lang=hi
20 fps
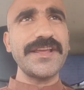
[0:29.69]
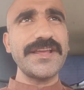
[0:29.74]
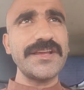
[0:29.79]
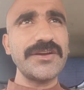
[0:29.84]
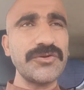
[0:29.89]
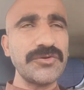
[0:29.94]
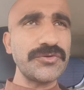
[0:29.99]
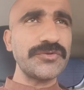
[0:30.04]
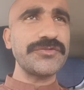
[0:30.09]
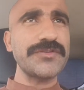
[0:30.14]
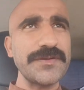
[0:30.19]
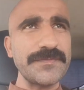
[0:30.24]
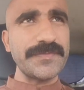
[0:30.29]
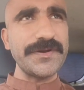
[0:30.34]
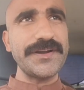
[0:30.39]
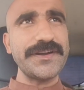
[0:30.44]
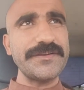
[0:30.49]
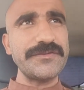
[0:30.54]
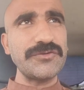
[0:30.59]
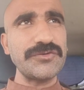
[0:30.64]
रहे हैं और उसकी
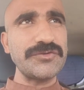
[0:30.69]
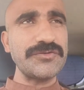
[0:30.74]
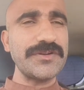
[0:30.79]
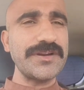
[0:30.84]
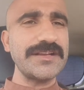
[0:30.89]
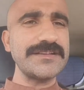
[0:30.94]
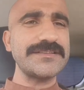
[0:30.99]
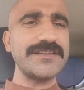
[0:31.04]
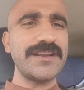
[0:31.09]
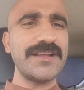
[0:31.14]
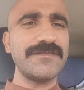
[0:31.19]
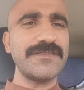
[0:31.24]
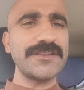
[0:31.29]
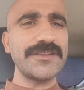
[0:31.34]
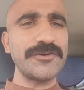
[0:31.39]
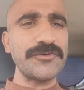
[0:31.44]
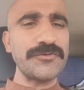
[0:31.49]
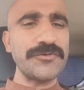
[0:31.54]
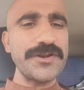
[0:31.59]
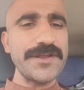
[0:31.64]
बेटी को जो है ना जला
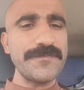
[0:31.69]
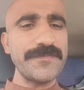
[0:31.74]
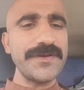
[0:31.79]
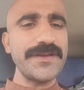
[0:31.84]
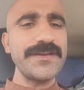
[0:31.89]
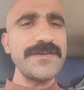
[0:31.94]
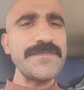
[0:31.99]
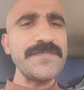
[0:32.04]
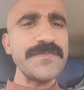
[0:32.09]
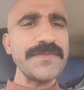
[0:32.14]
वतन होने पे